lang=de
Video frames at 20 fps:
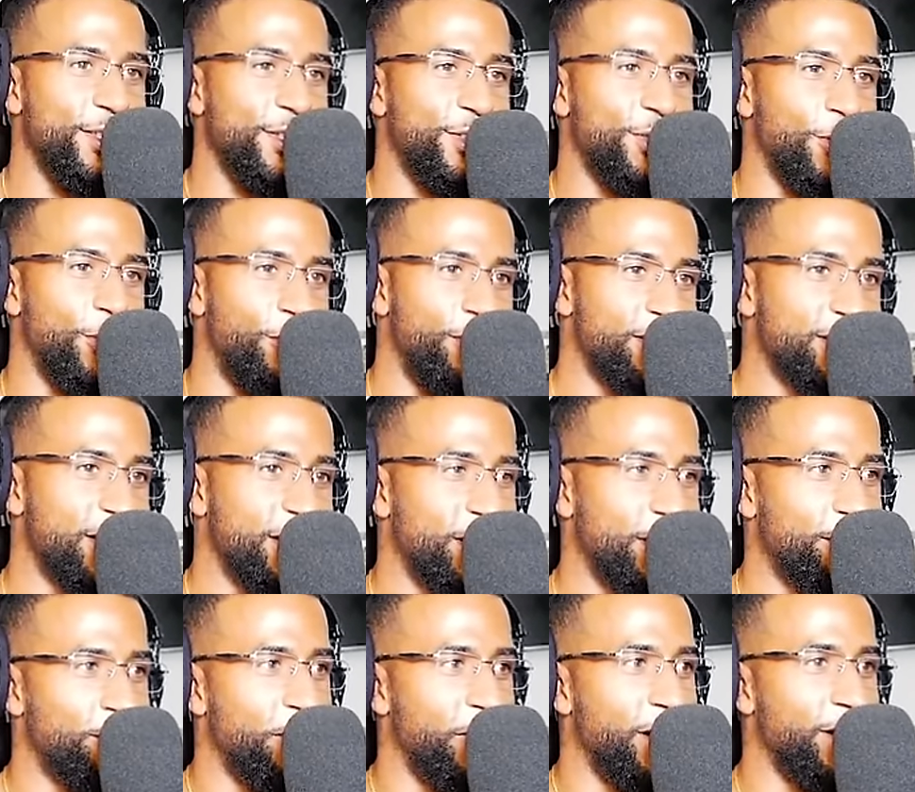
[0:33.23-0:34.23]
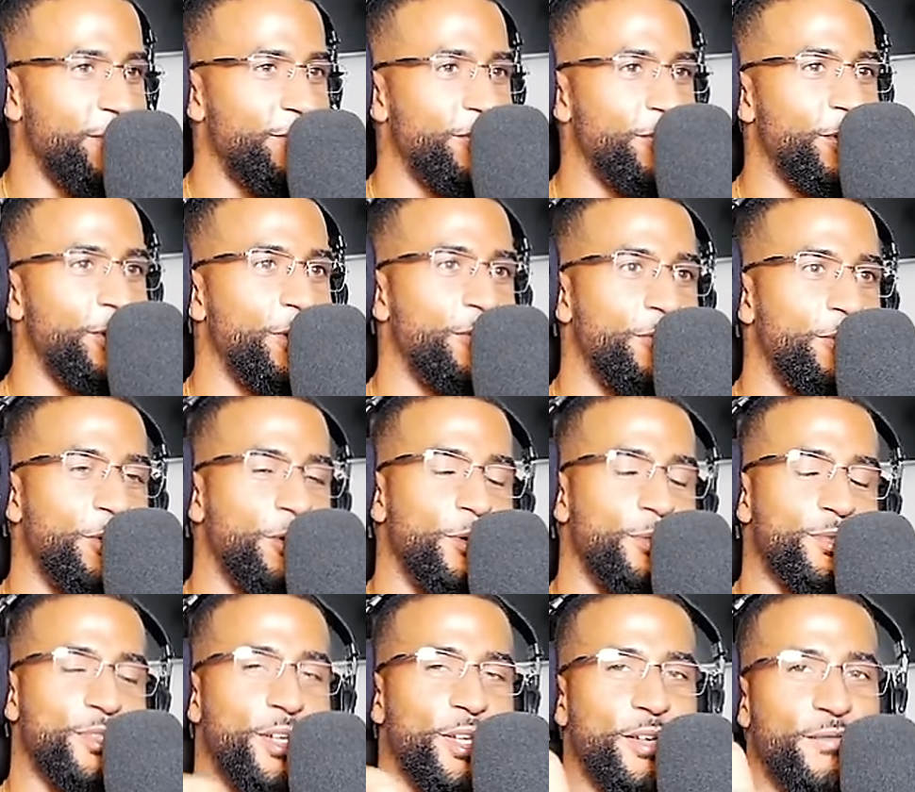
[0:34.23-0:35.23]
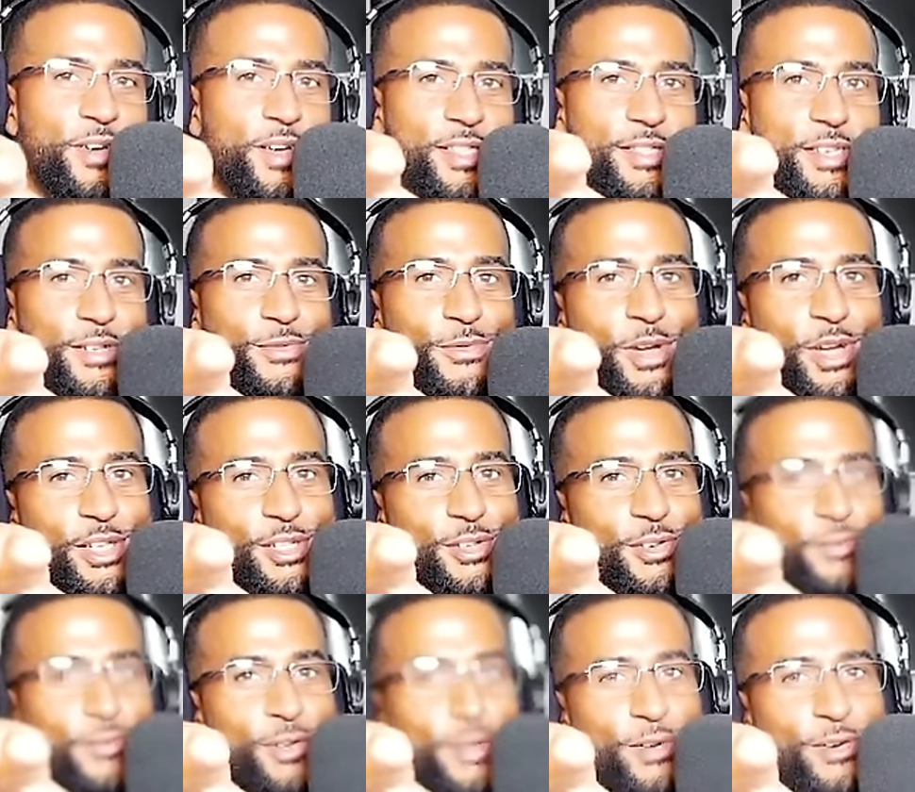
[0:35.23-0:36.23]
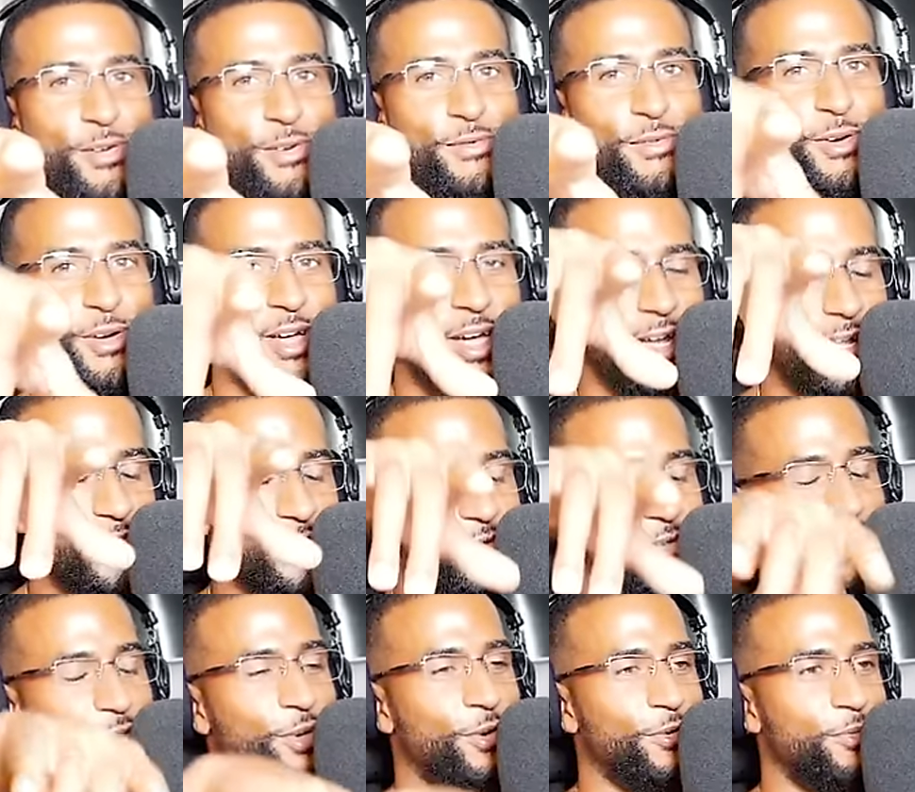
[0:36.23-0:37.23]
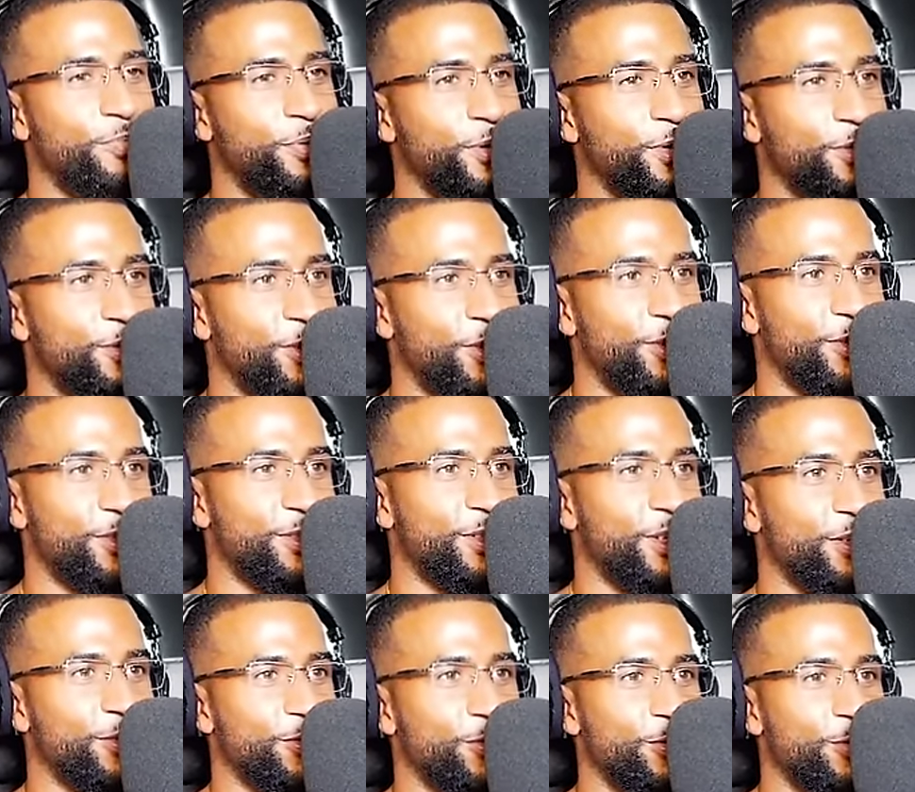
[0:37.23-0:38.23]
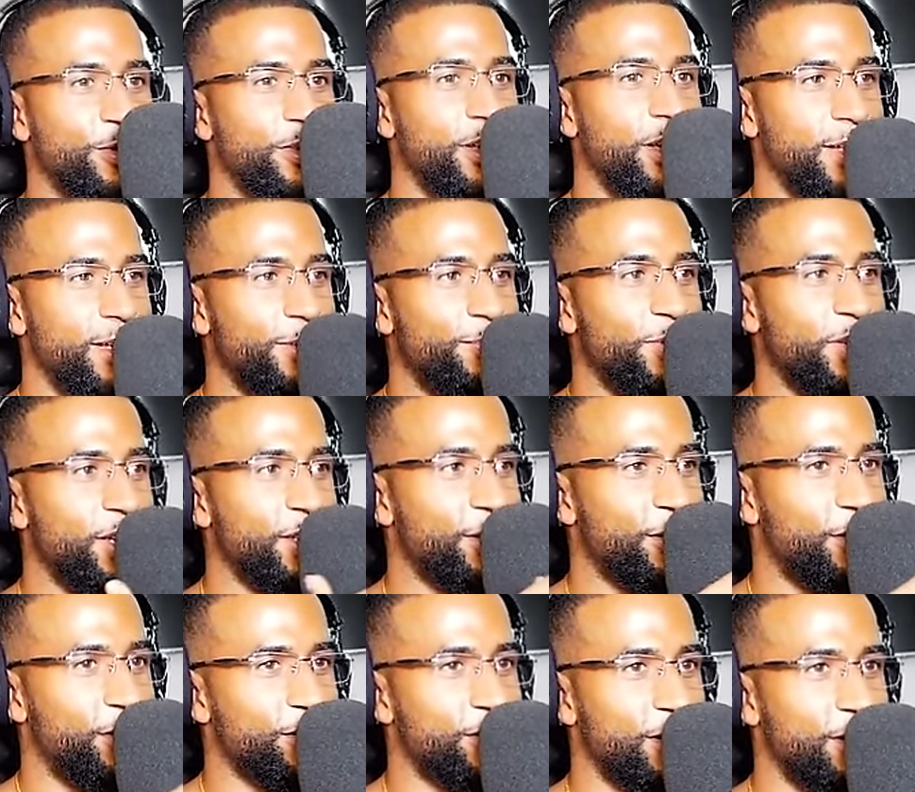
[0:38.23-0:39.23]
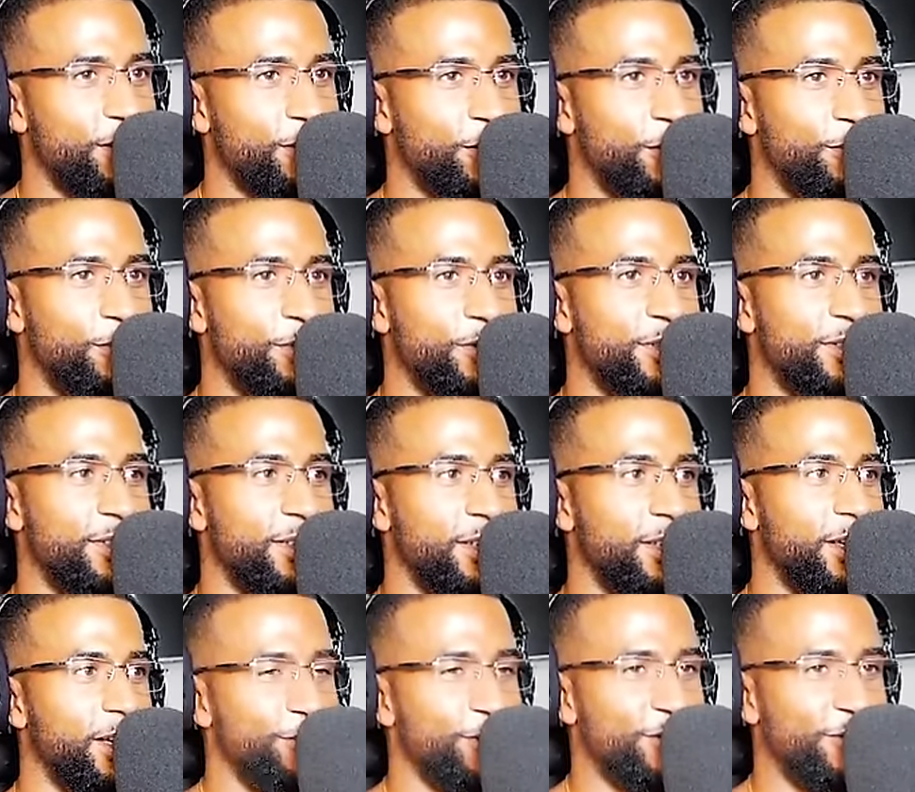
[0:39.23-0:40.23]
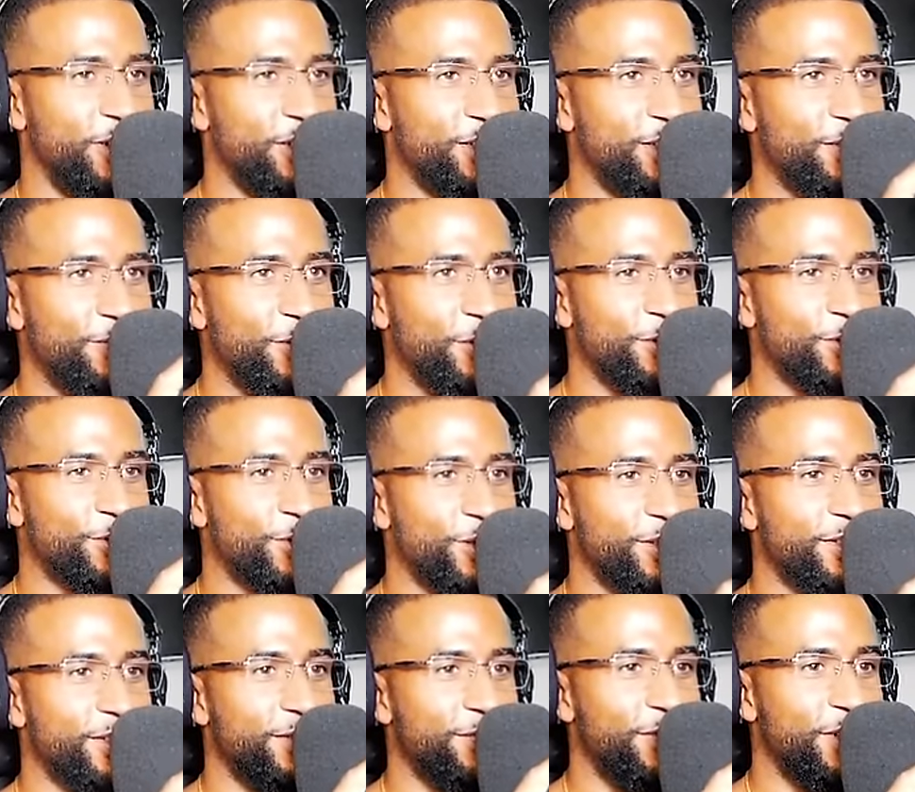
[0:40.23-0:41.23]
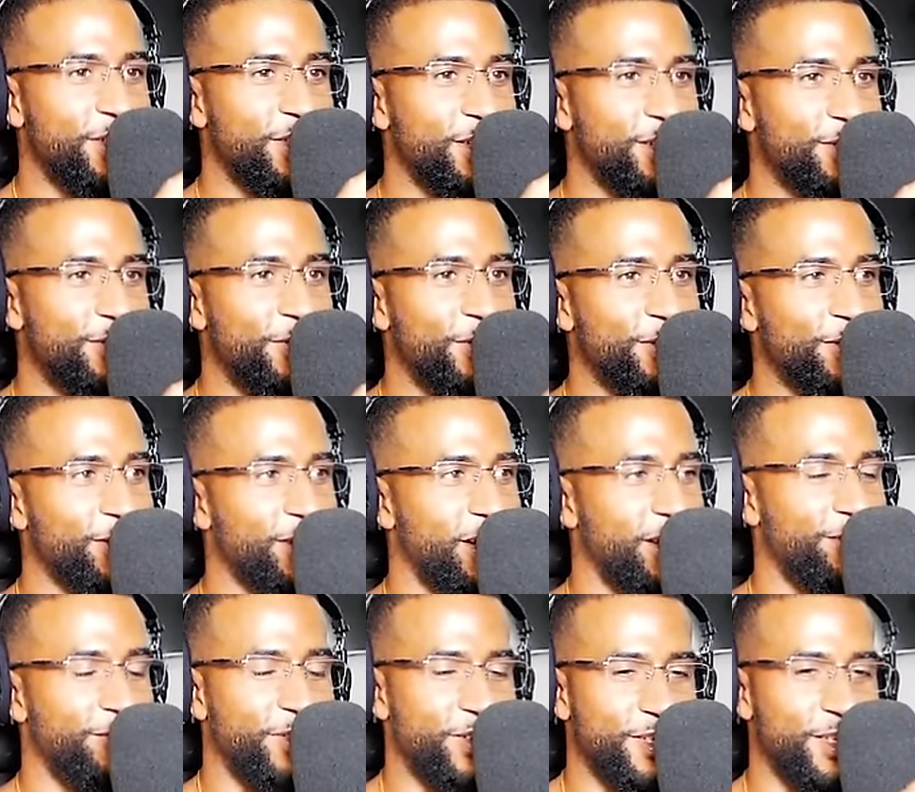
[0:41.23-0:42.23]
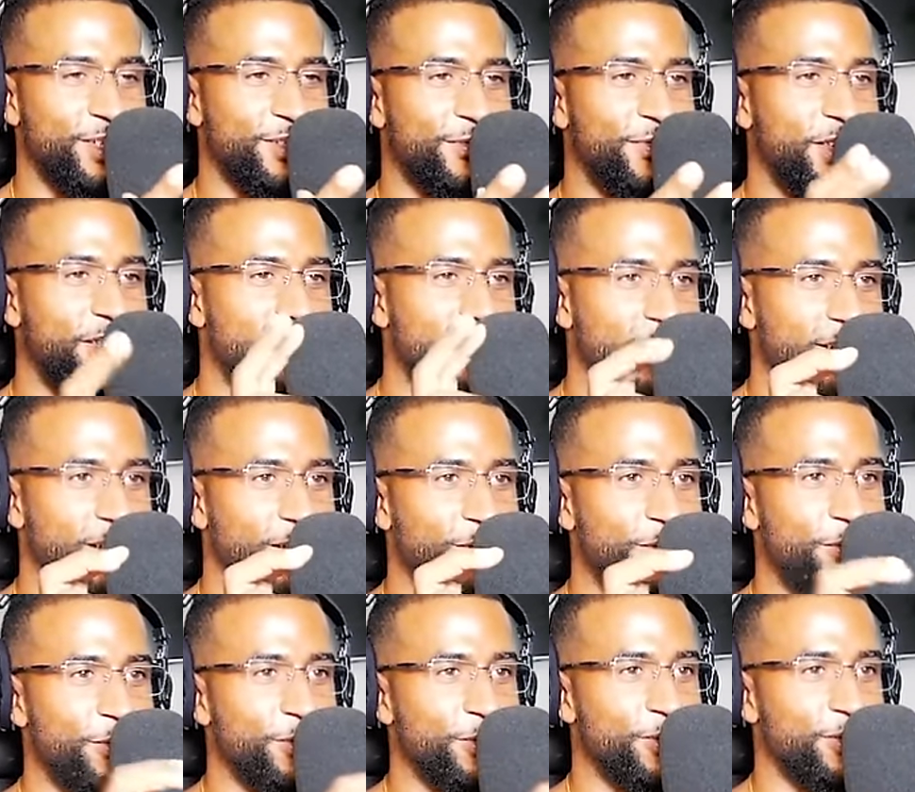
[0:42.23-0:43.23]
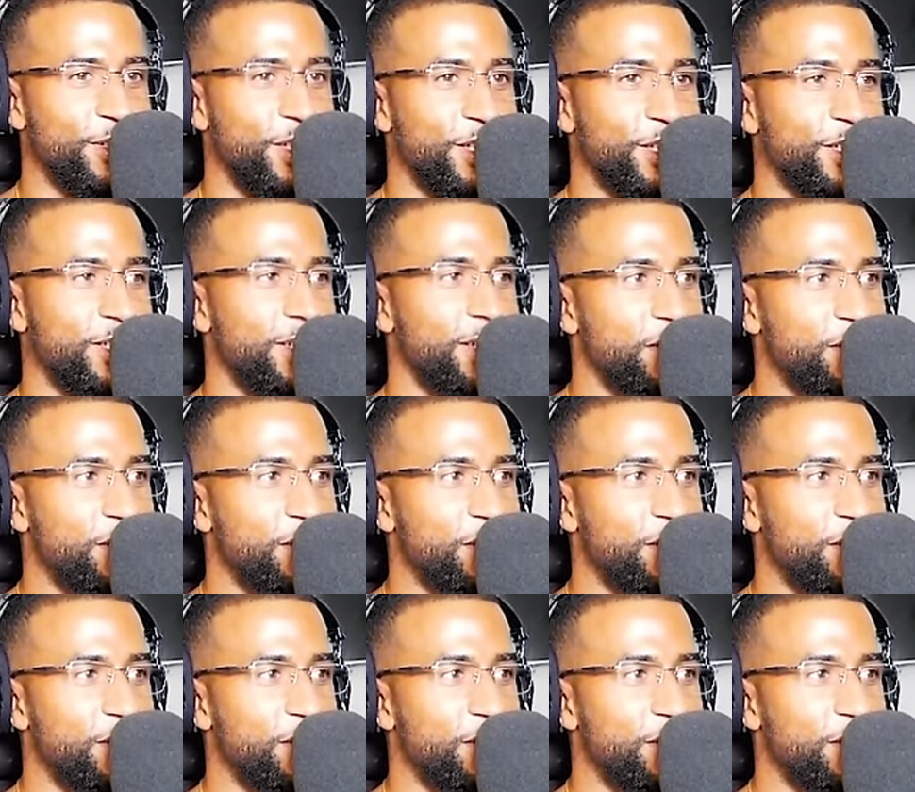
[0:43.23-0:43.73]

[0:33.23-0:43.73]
Yo, was geht ab, meine lieben Freunde? Willkommen zu einer weiteren Reaction auf Leon Lovelock Highlights und ich hoffe, bei euch zu Hause ist alles gut. Liebe geht raus an die Community und zwar ziehen wir uns heute ein wichtiges Video rein. Was heißt wichtig in Anführungszeichen?